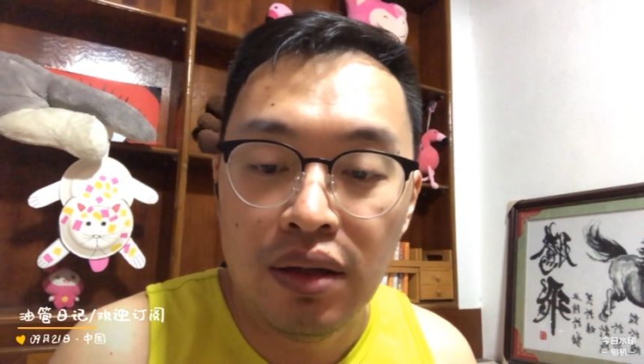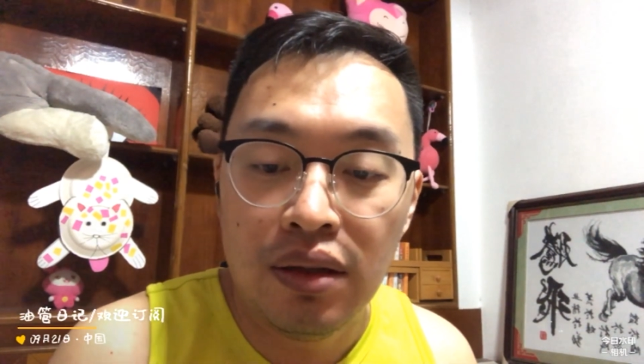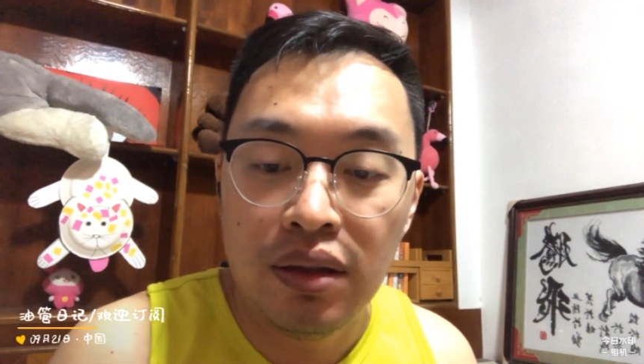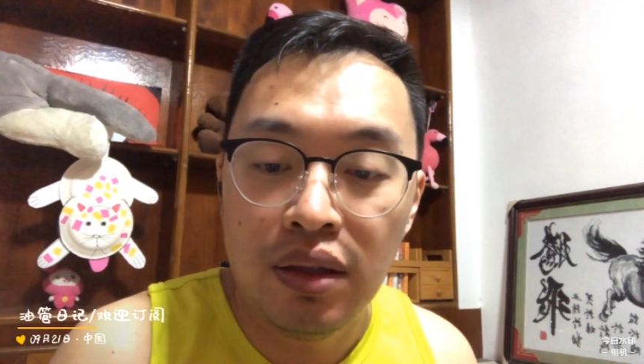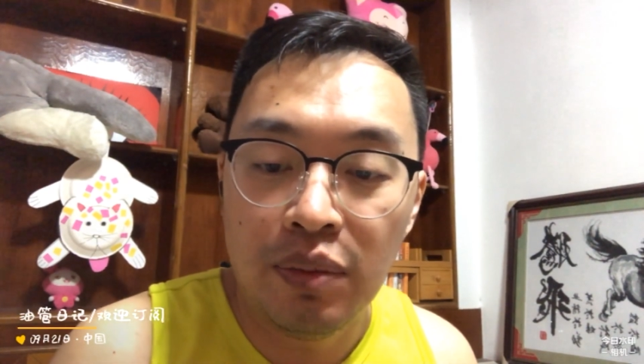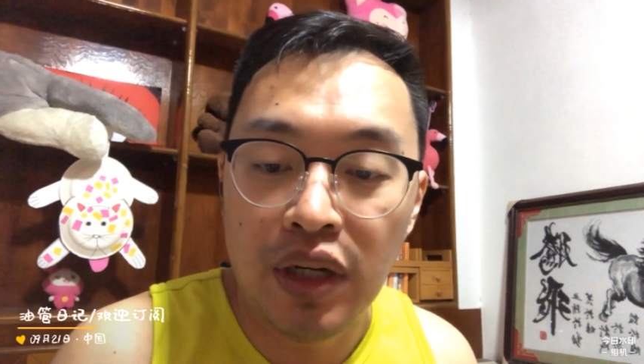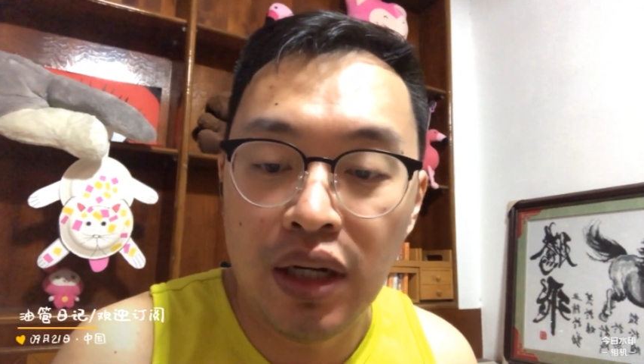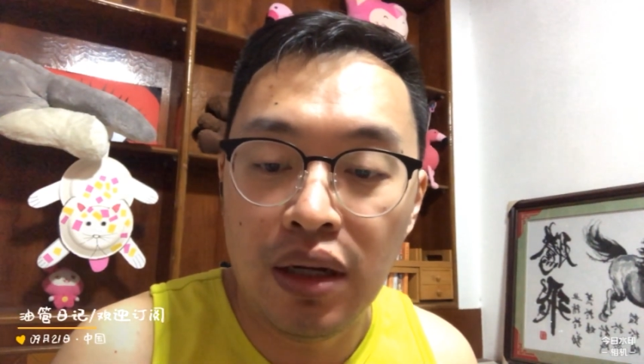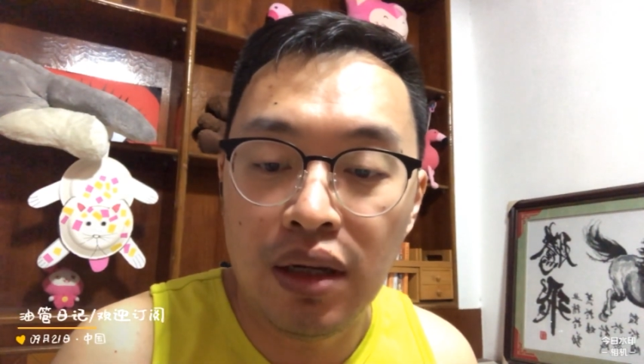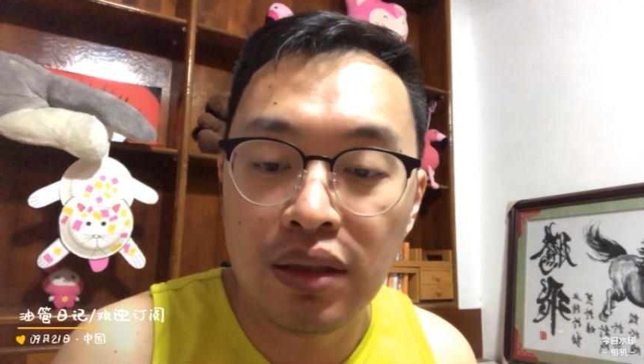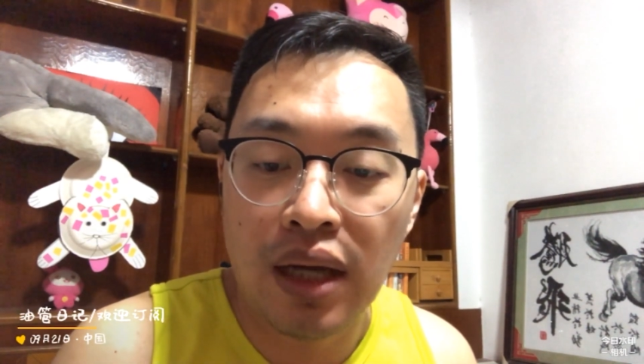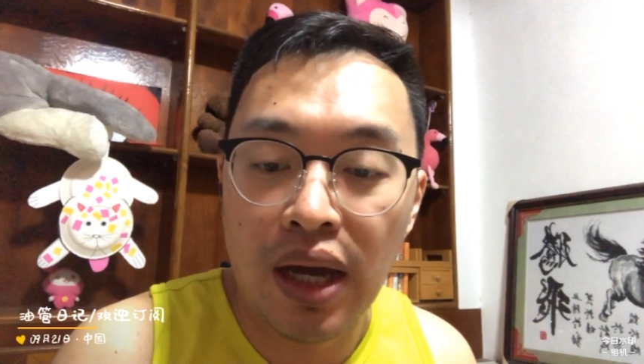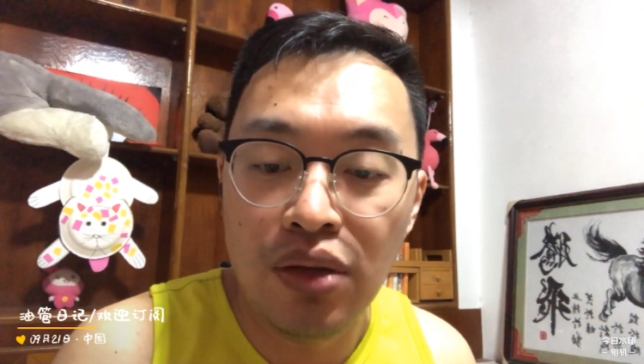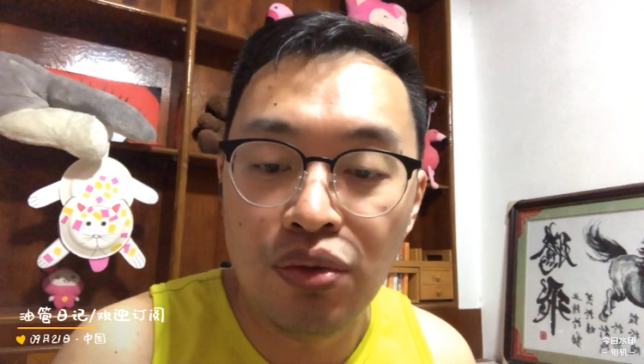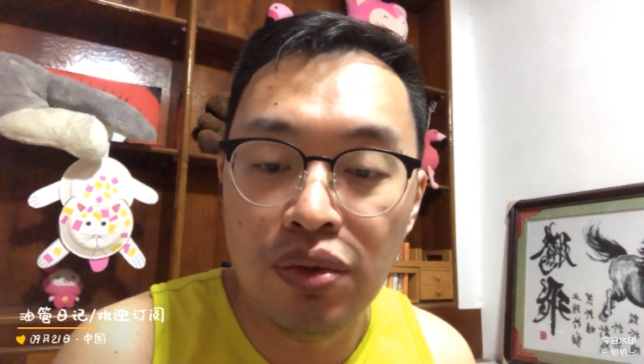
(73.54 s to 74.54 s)
那么
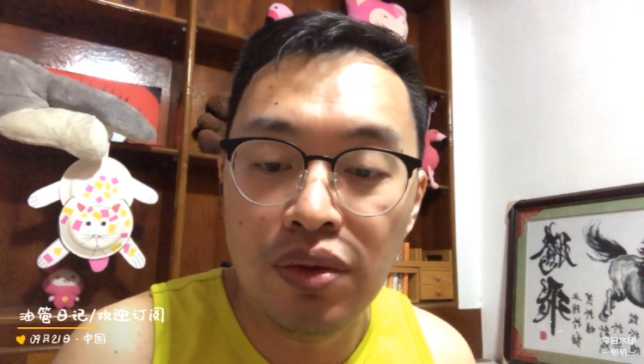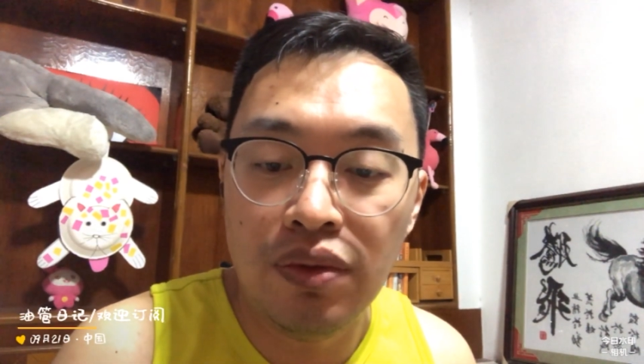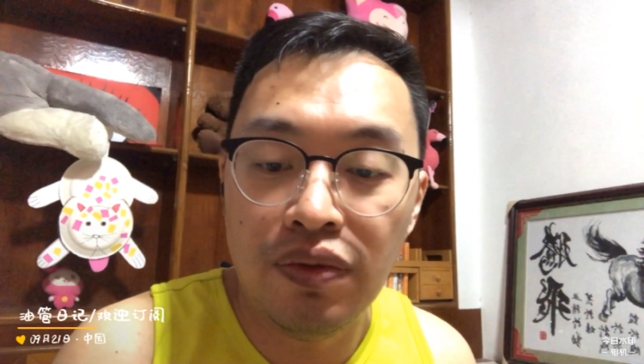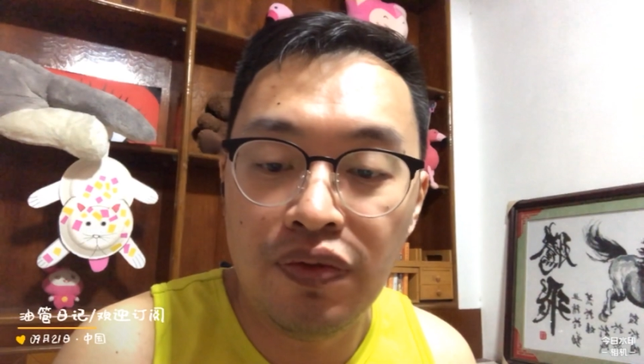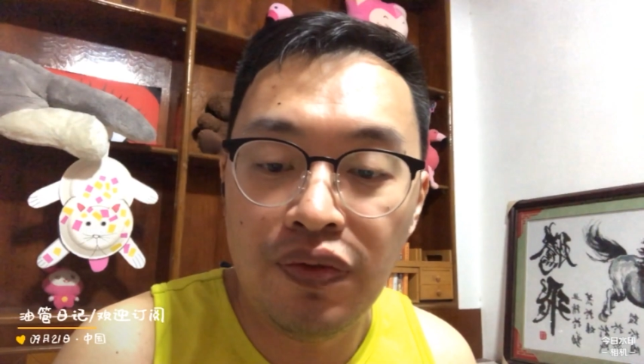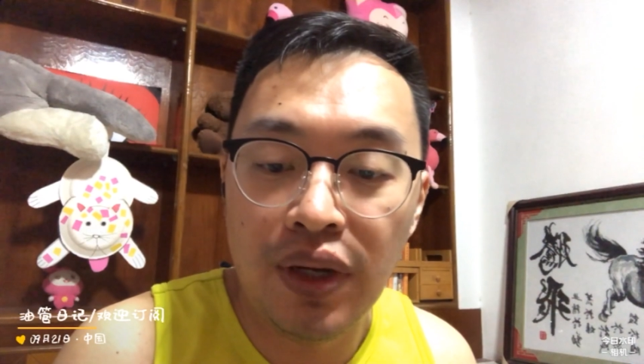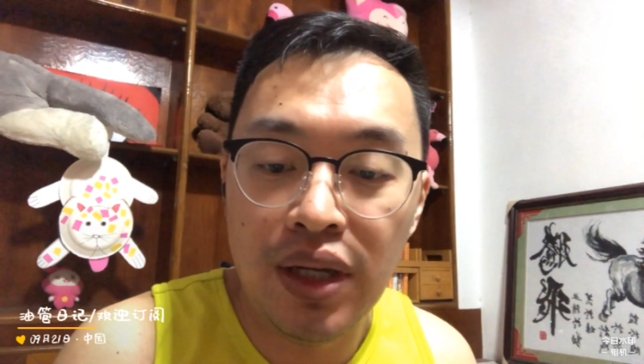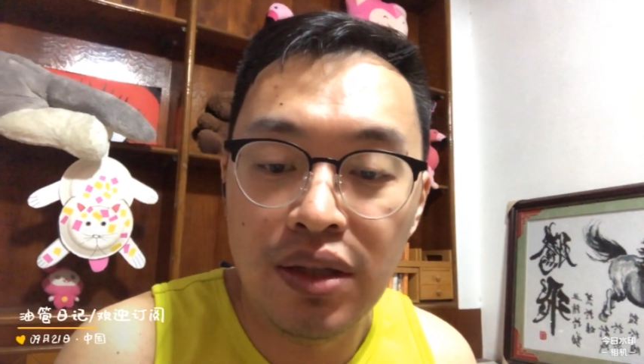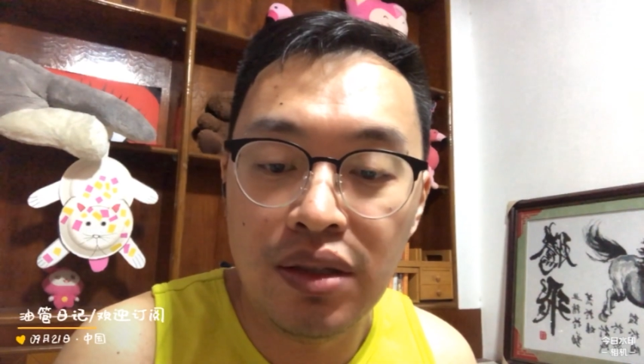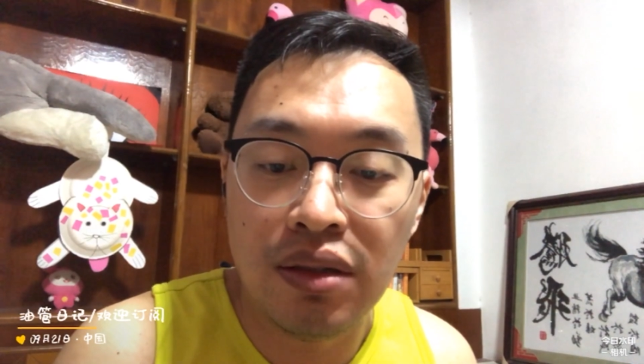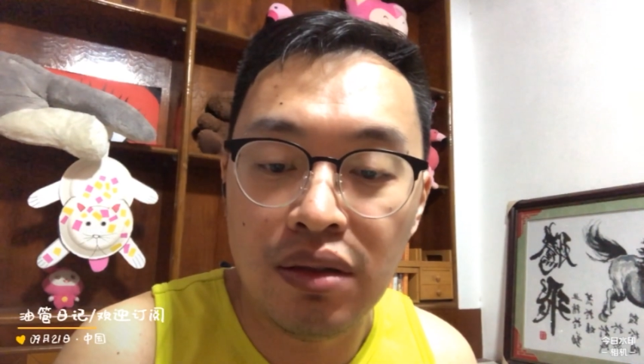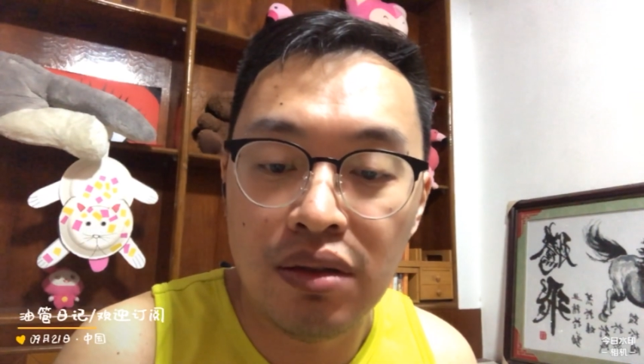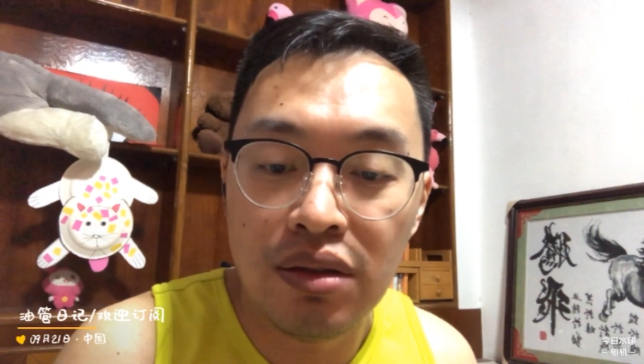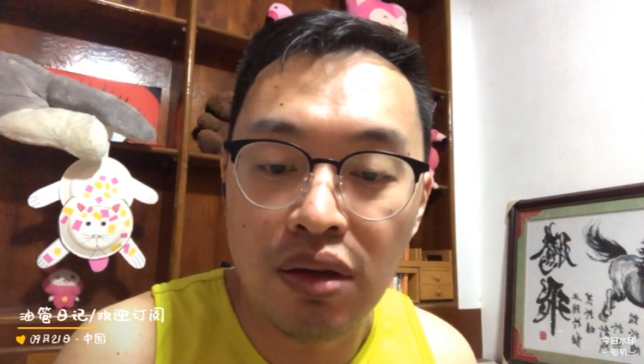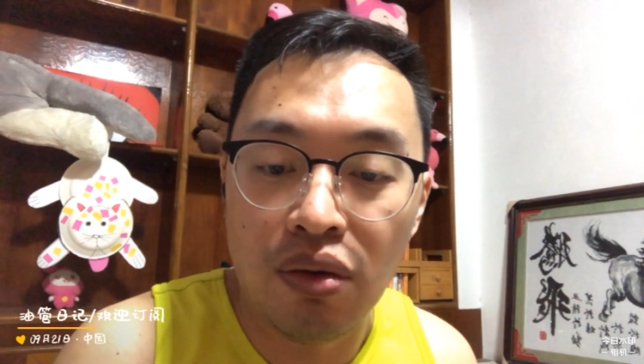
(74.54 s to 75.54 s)
台军飞
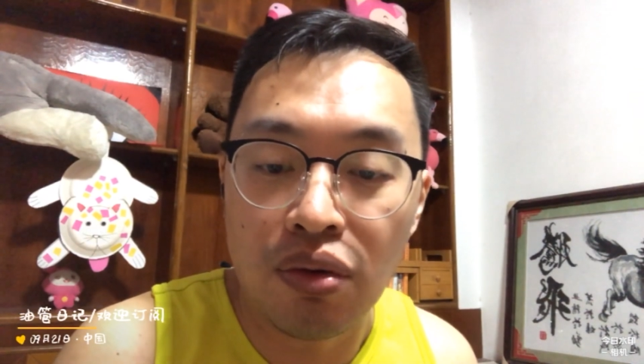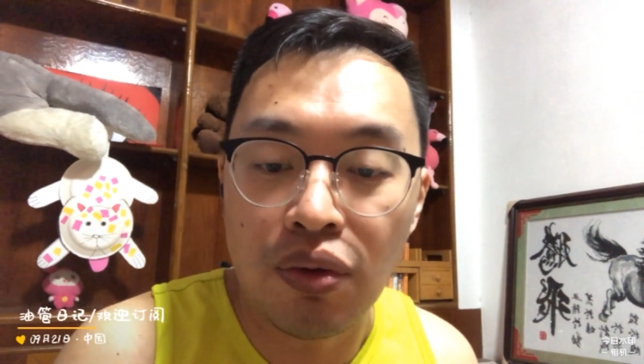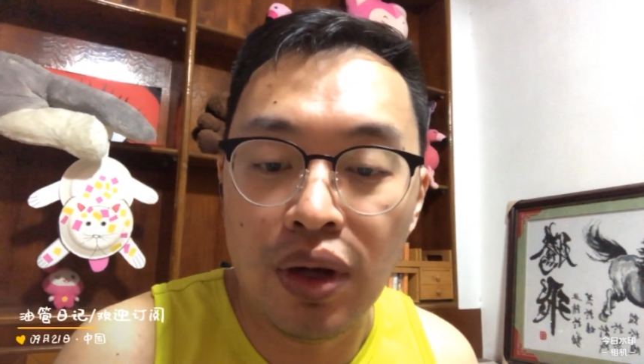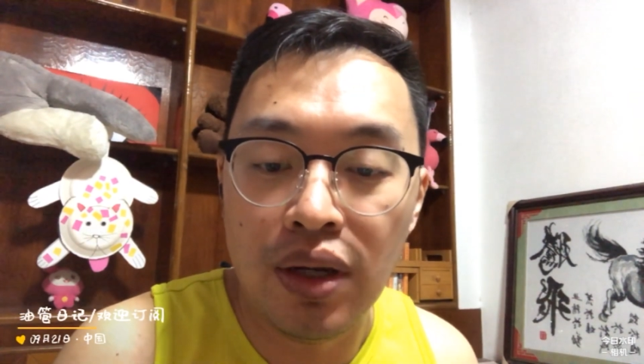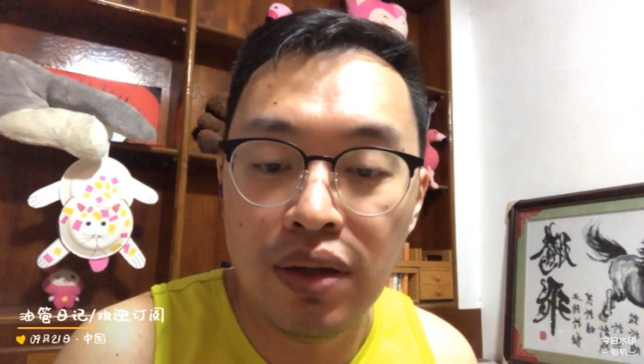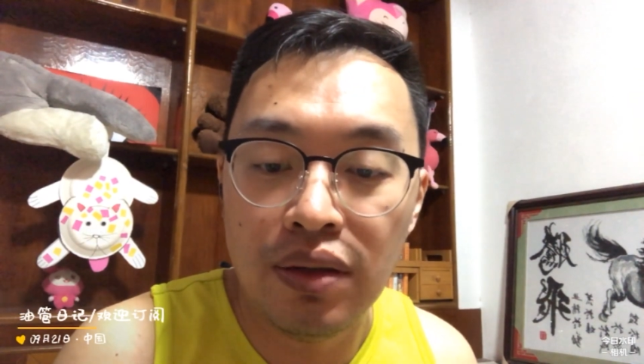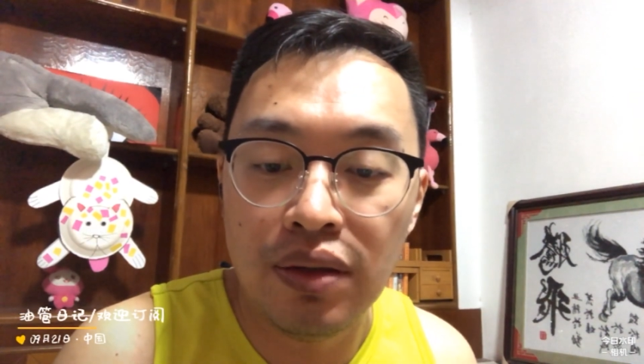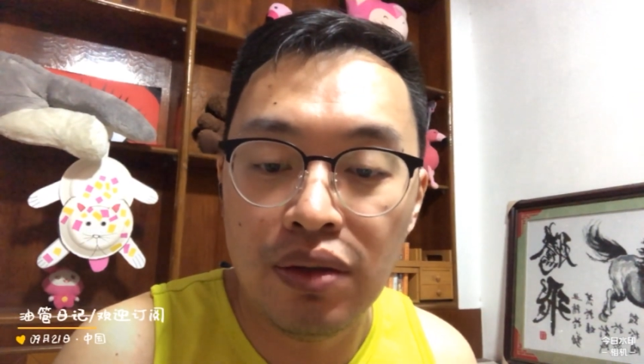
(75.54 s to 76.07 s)
行教官